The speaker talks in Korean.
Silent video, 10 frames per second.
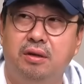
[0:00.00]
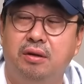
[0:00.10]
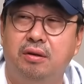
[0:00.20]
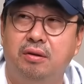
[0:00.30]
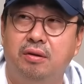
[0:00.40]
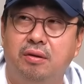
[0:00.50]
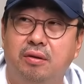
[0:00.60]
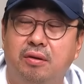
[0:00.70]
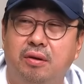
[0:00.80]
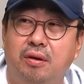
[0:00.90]
본 화면에
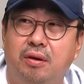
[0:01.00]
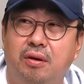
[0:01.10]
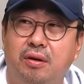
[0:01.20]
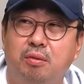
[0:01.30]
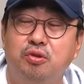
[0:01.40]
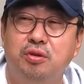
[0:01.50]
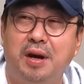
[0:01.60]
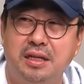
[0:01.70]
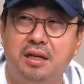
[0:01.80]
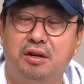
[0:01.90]
운전한 건 김호중, 씨
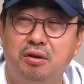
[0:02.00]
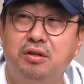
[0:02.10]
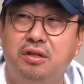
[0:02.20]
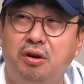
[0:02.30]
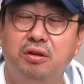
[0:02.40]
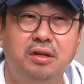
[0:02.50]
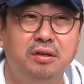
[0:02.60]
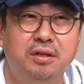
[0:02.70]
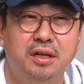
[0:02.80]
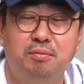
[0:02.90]
맞아요. 그 네.
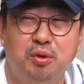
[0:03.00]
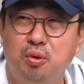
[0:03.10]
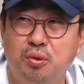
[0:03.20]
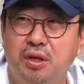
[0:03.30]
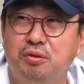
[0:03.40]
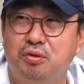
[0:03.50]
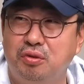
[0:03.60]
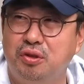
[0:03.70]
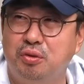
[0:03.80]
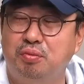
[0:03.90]
그거는 이제 뭐 소속사도
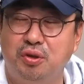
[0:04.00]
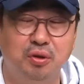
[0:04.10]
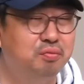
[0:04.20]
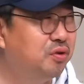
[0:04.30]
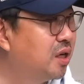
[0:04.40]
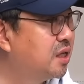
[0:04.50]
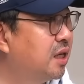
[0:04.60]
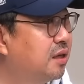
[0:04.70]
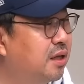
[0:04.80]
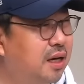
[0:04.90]
그렇고 네. 전혀 부인하지
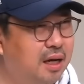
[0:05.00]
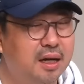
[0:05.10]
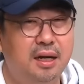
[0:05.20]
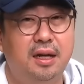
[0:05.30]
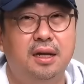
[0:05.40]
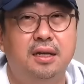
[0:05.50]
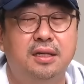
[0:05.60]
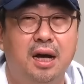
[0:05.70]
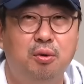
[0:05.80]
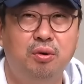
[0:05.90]
않는데 네.
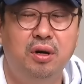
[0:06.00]
사고를